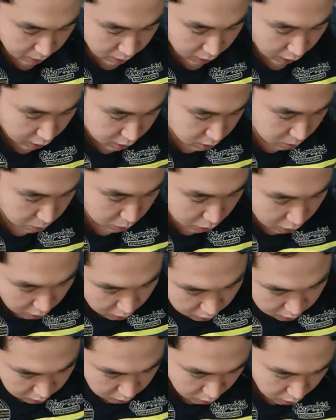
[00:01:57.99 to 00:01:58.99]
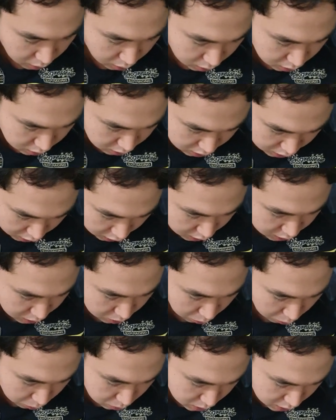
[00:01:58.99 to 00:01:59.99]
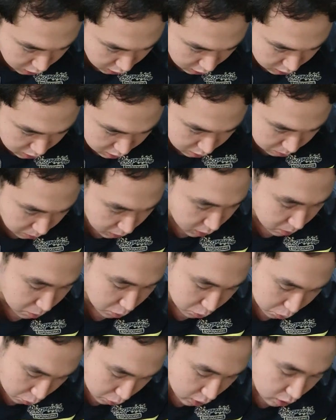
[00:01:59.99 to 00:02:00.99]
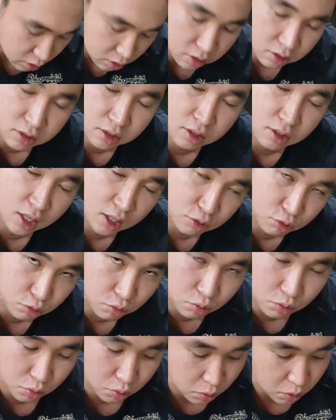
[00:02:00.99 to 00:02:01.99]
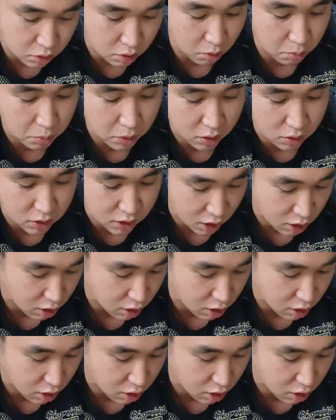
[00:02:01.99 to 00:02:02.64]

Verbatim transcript: 가늠이 되어서 시간이 올리겠지만 뭐 노래 틀어가지고 선별을